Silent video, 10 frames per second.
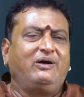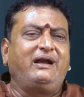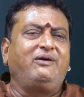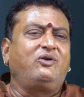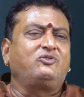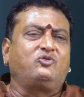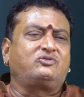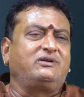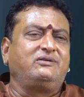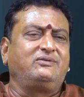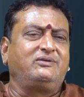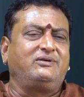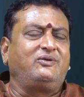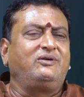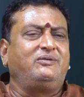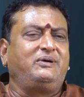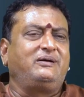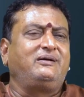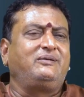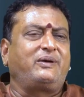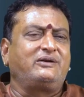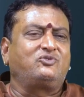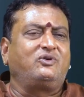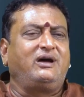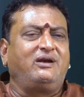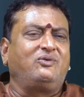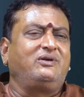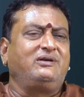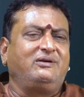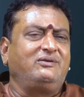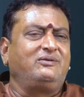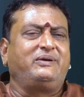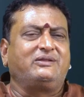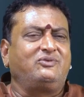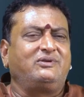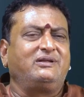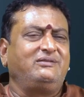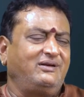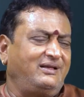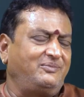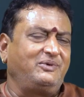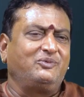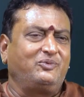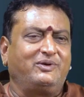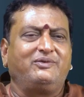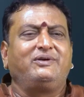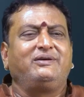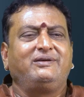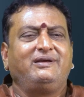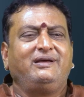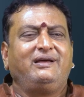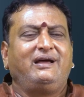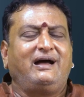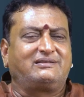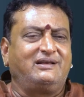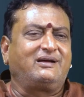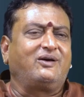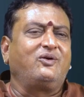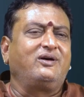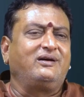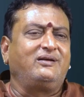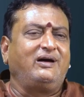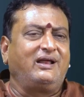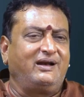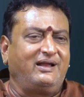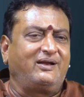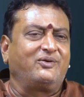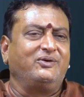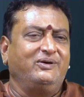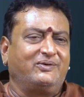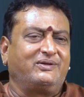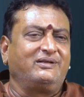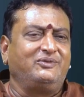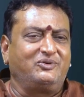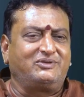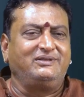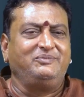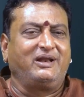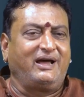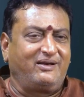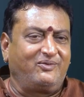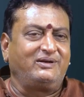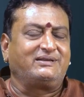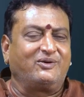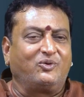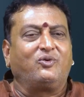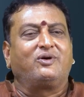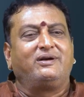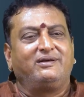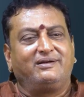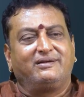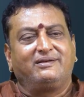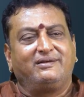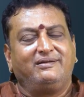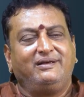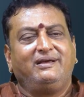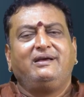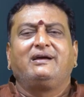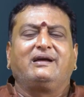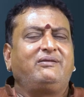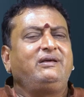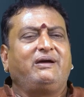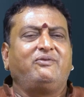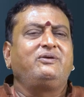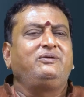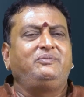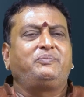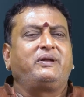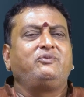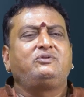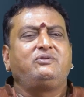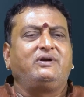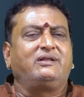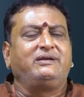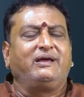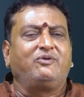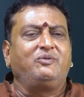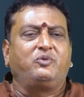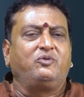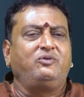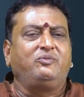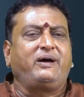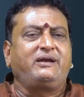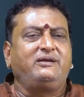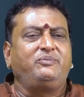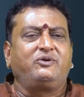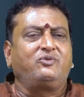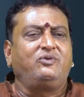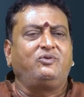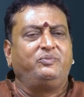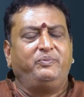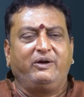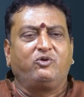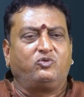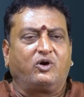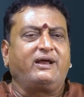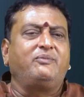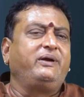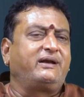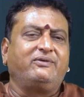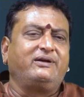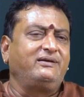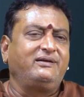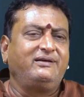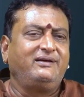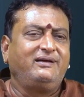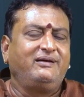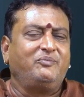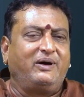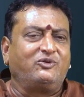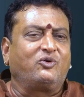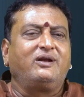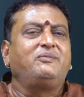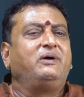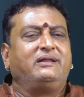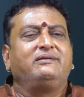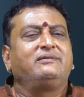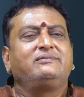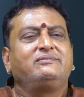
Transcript: ఆడ ఎవడో చూస్తాడు ఎవడో ఎవడో మా ఫ్రెండ్స్ కూడా వాళ్ళు కూడా పెడుతుంటారు ఎందుకు లేరా మీకు పని ఉండేది అసలే కరోనా కాలం వాళ్ళన్నా ఆరోగ్యంగా ఉంటారు ఎందుకు వచ్చింది మీరు ఆరోగ్యాలు చెడగొట్టుకోకండి అంటే అంటే ఎవడు ప్రభుత్వం వాడదండి ఎవడప్పుడు పార్టీ పెట్టుకున్నాం మేము దుకాణం పెట్టామండి మా దుకాణం మాది